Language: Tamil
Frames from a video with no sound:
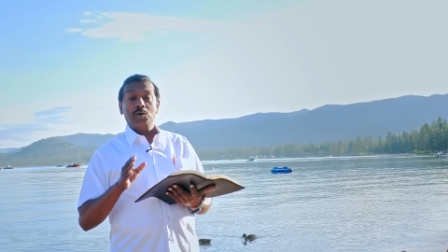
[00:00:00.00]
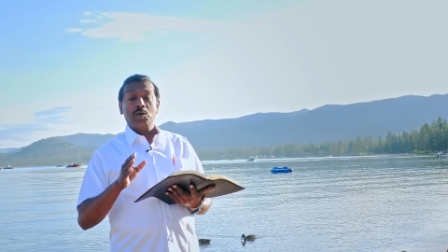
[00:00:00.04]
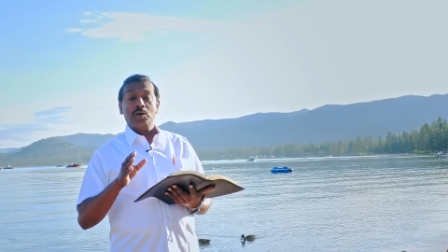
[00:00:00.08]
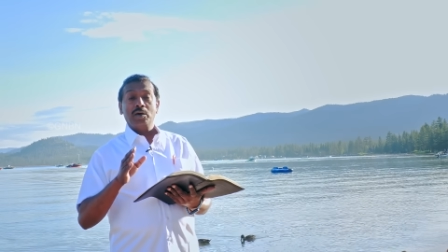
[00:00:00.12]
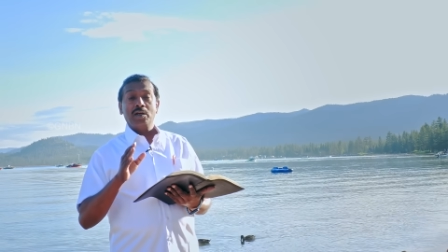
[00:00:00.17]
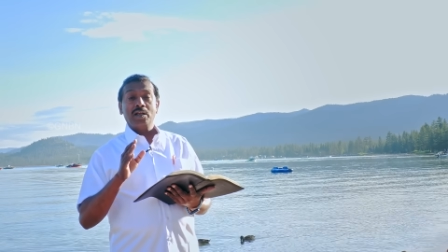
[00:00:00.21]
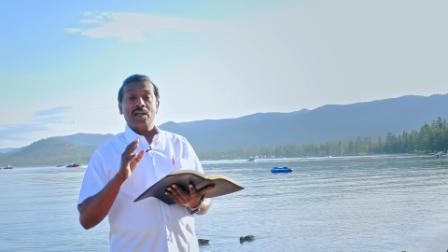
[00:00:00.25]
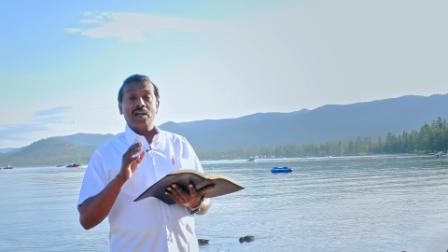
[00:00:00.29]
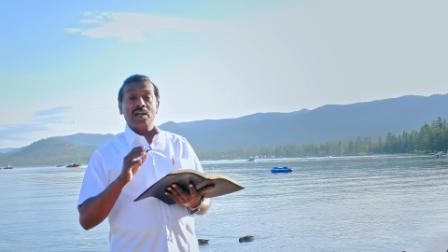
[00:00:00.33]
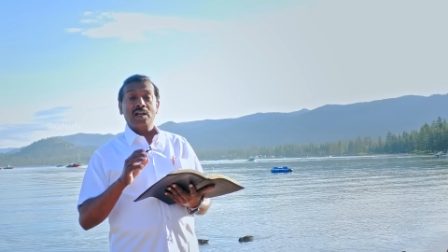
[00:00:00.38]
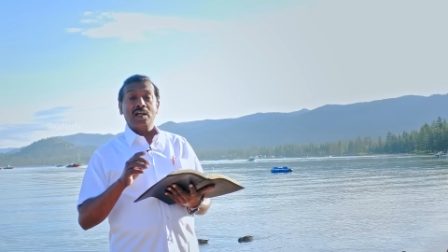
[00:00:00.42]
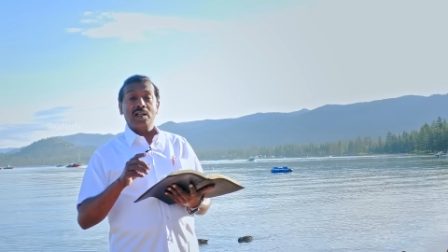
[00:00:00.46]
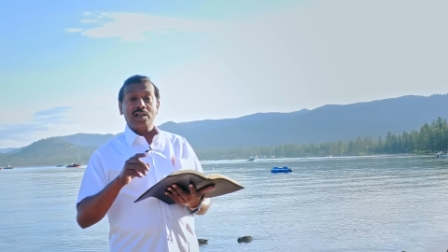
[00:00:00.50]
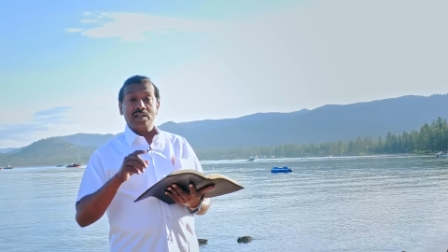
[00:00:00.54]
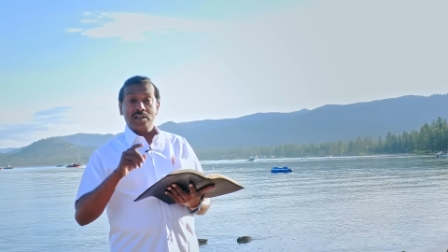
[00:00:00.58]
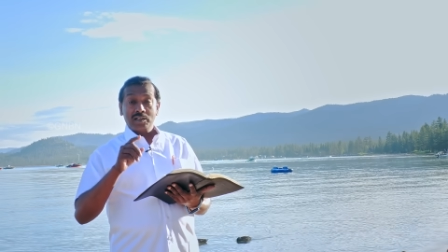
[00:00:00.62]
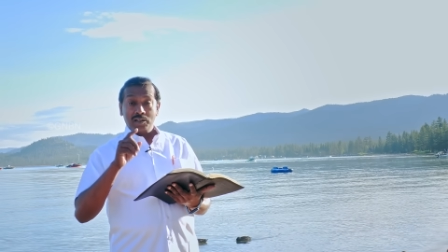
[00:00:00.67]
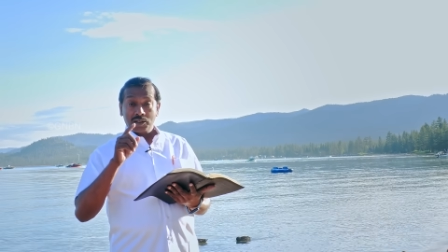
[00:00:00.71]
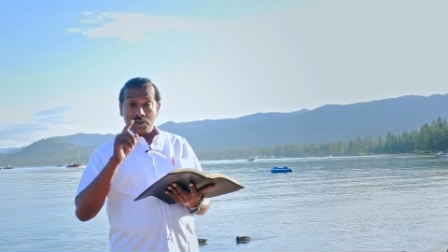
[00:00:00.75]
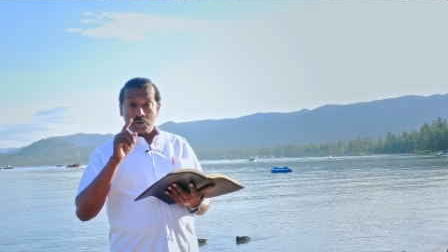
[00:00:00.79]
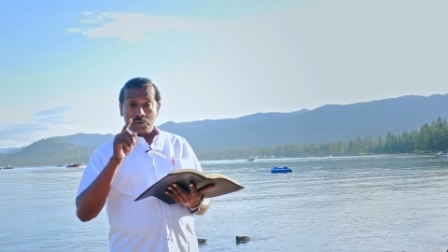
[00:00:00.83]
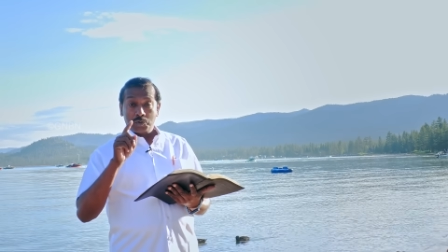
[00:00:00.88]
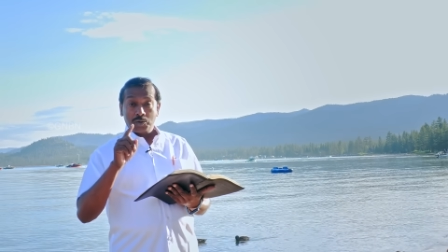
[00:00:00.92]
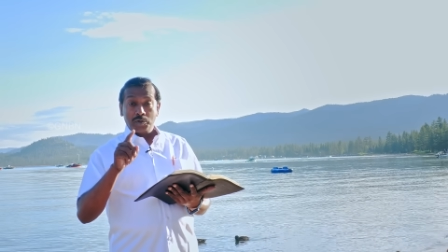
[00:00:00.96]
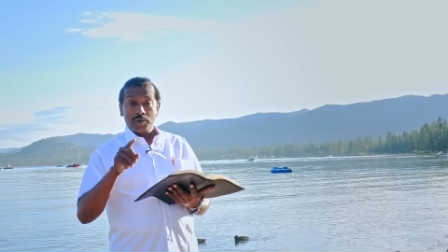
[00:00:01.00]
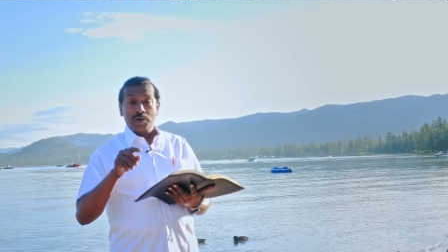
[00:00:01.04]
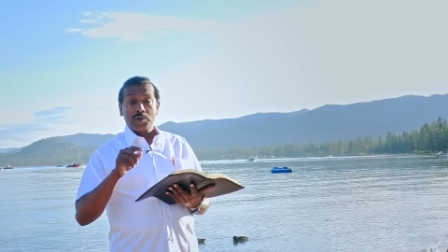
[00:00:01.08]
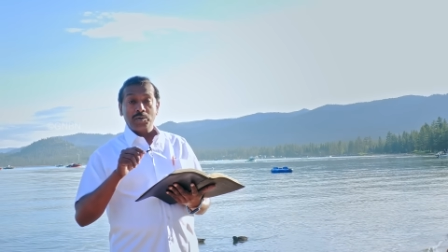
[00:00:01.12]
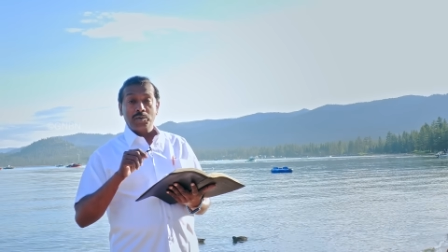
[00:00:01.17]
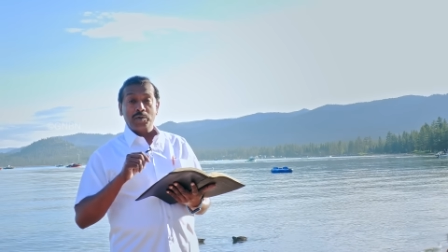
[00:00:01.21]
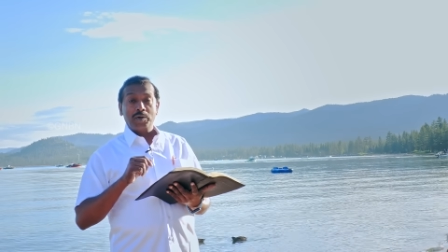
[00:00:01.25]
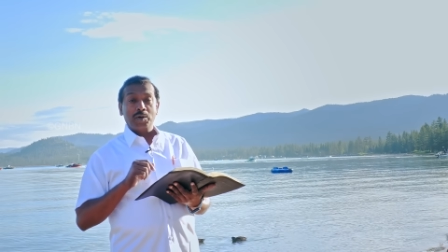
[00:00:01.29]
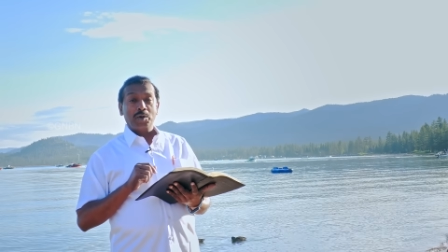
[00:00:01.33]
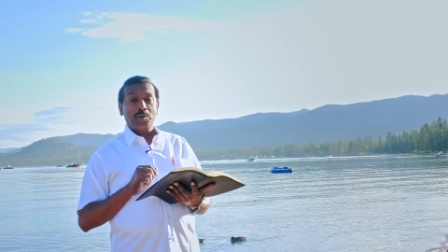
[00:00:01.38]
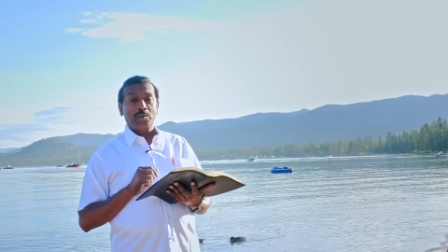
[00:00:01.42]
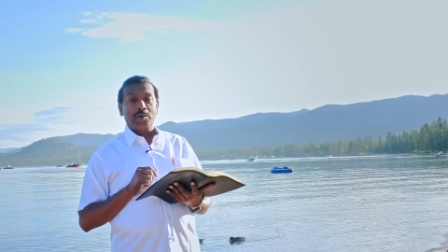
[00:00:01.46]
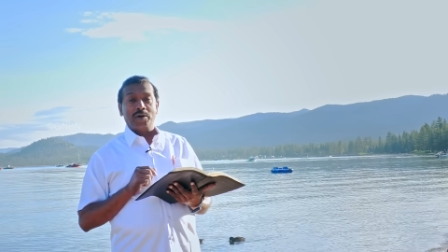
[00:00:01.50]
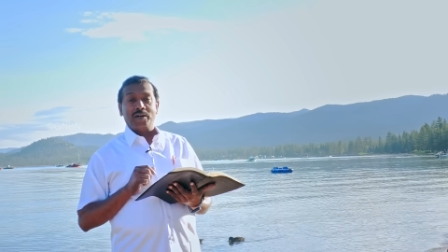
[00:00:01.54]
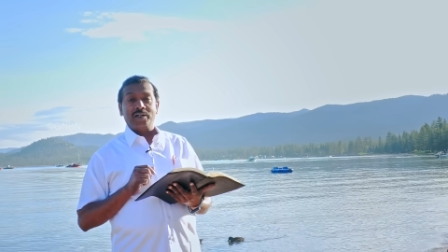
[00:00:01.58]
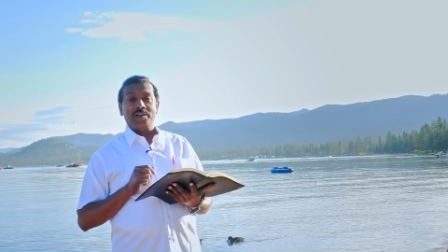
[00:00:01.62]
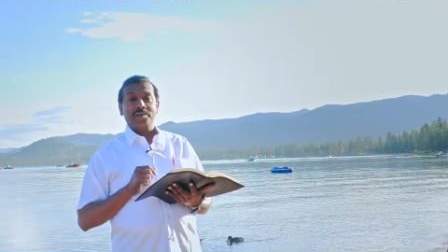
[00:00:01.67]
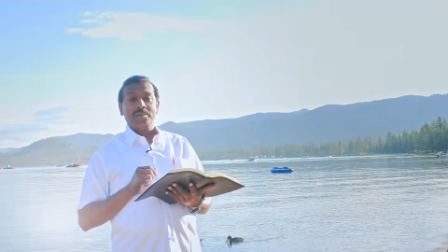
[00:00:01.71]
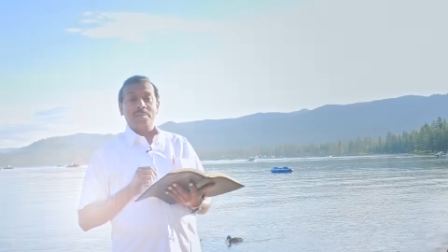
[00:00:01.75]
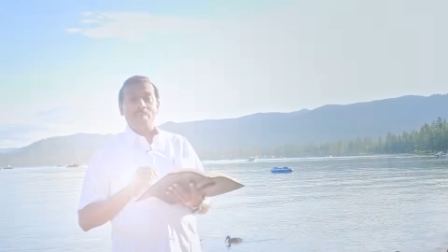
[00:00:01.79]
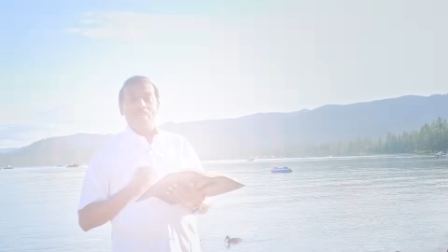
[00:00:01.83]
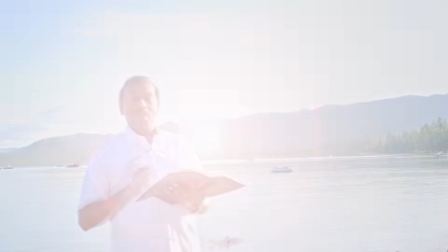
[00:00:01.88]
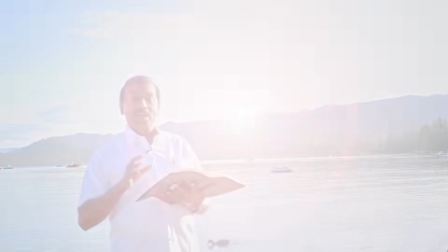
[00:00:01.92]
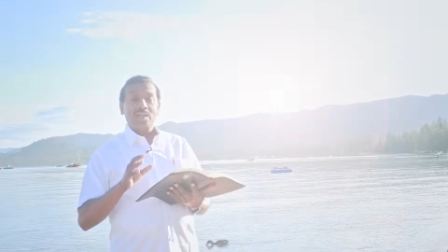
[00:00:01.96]
கோணலானதை கொண்டு வருவான்
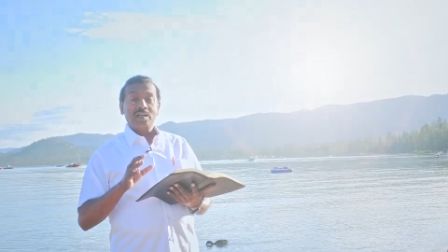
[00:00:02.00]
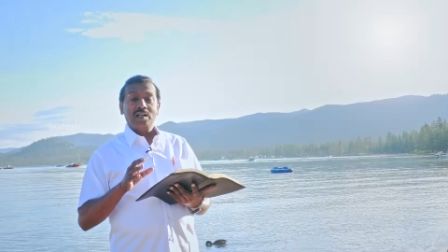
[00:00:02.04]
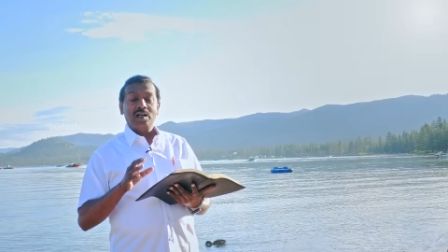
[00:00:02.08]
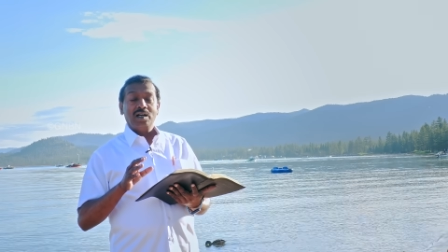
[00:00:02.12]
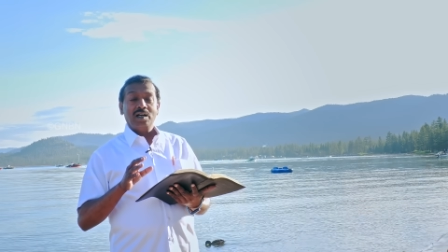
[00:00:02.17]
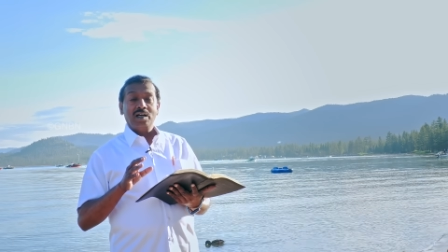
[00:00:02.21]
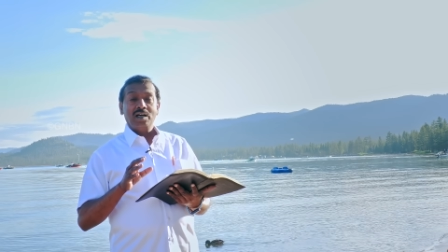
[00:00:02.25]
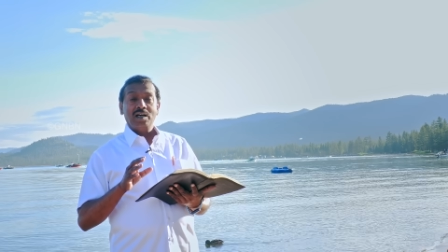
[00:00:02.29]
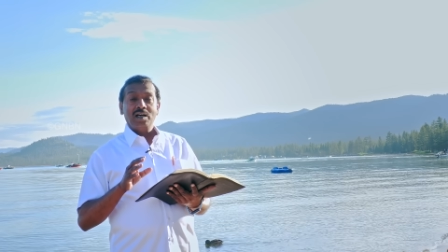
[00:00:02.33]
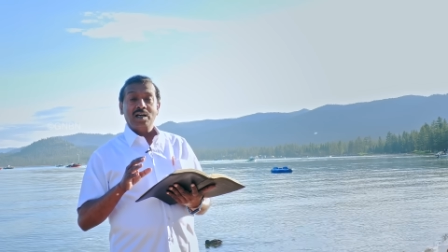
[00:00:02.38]
ஆனா